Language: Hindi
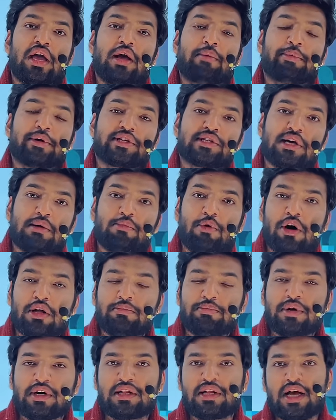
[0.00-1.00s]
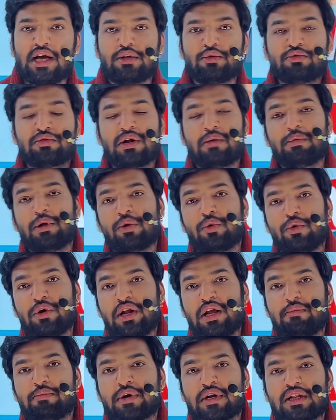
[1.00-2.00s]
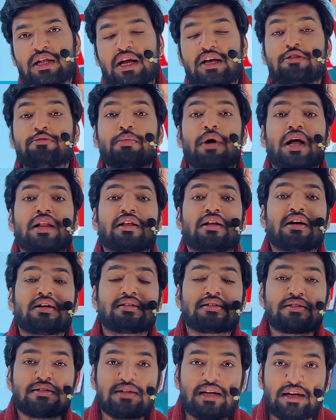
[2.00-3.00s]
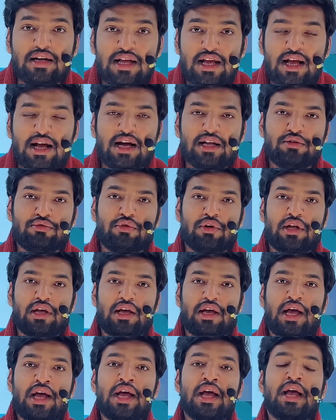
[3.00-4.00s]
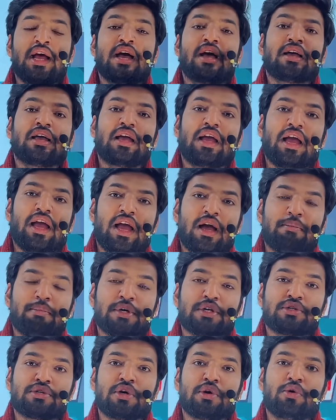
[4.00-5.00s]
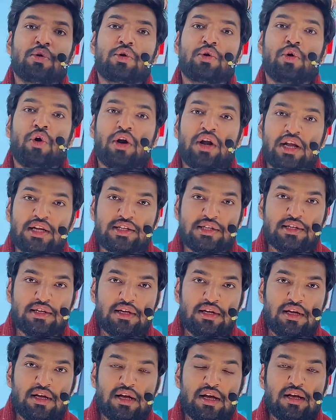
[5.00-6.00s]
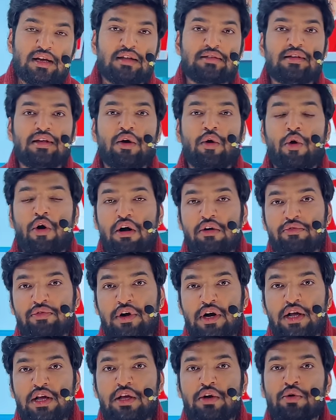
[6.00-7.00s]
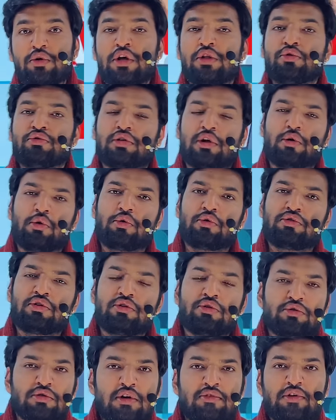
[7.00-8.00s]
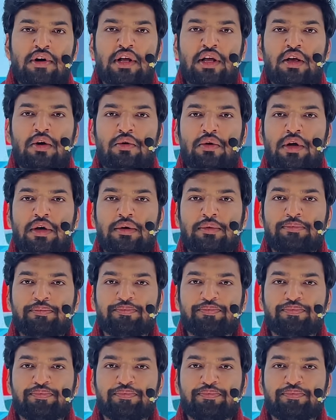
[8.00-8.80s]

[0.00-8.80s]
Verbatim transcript: एक बच्चा बहुत पढ़ता है दूसरा बिल्कुल नहीं पढ़ता इस बात का सटीक आंसर यह है कि एक बच्चे को नॉलेज किसी और फील्ड की होगी दूसरे को किसी दूसरे फील्ड की होगी